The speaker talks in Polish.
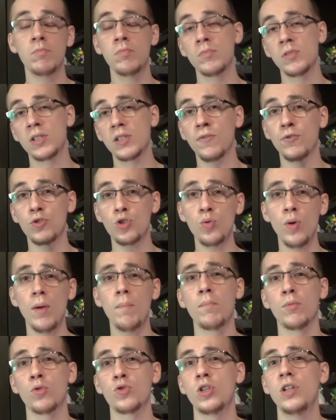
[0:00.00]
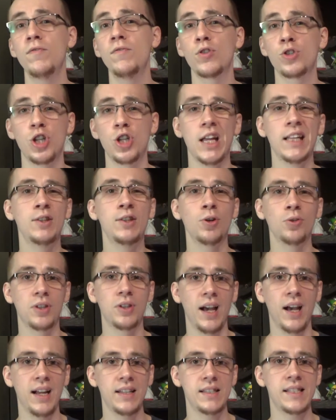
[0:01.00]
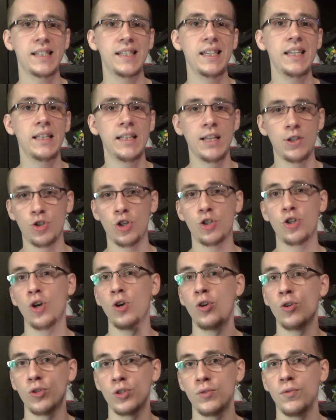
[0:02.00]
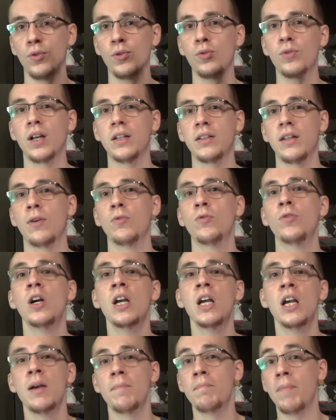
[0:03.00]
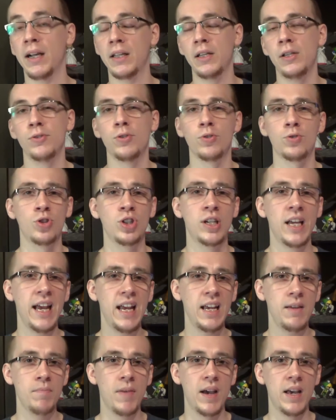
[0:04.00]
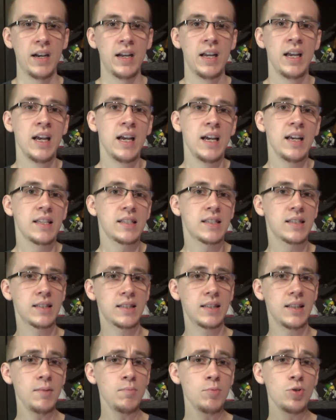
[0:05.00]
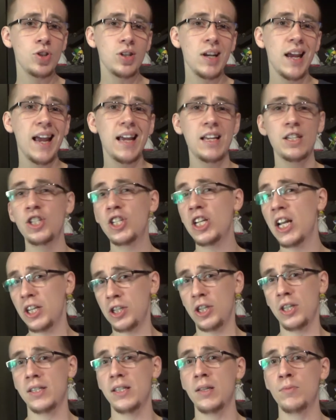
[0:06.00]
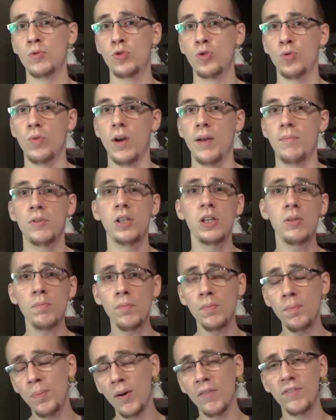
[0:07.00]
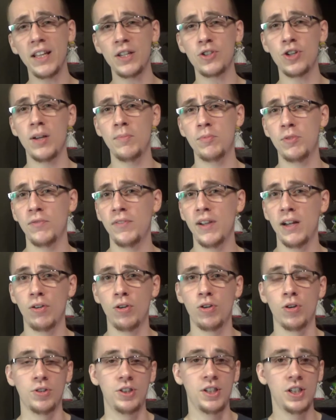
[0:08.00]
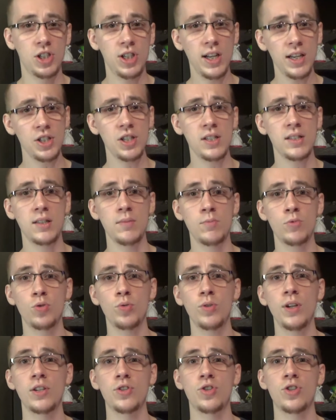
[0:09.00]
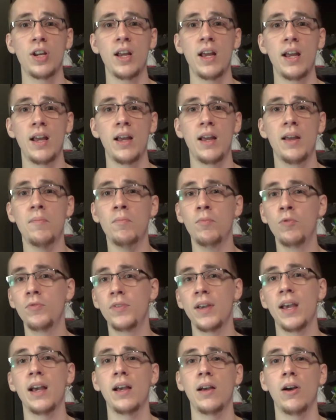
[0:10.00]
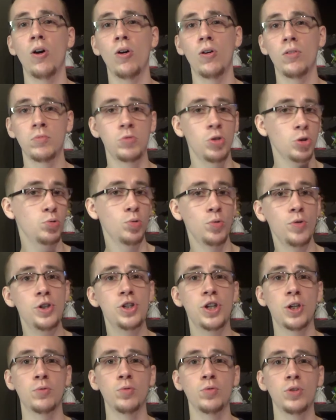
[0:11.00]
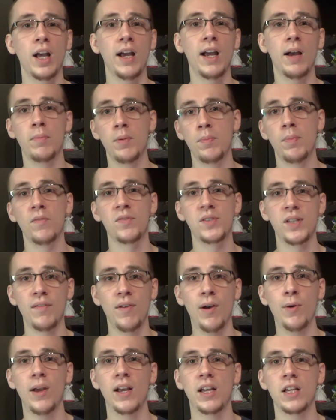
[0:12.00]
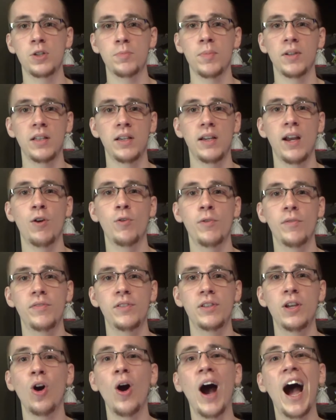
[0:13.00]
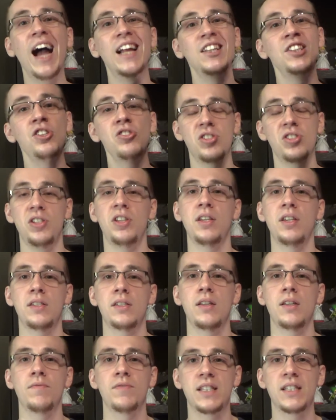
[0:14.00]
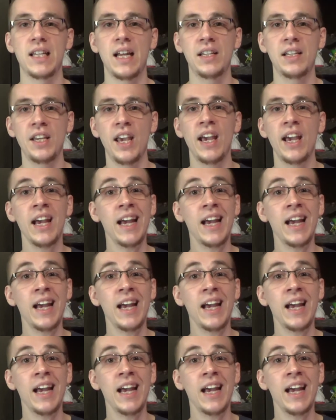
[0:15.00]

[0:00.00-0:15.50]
stworzyłem możliwość dotacji na rzecz rozwoju kanału Macintosh Gamer. Z tym, że źle się z tym czułem i powtarzałem to wielokrotnie. Źle się z tym czuję, że mówię o dotujcie tutaj, aby powstawały jakieś materiały wideo, a nic nie jestem w stanie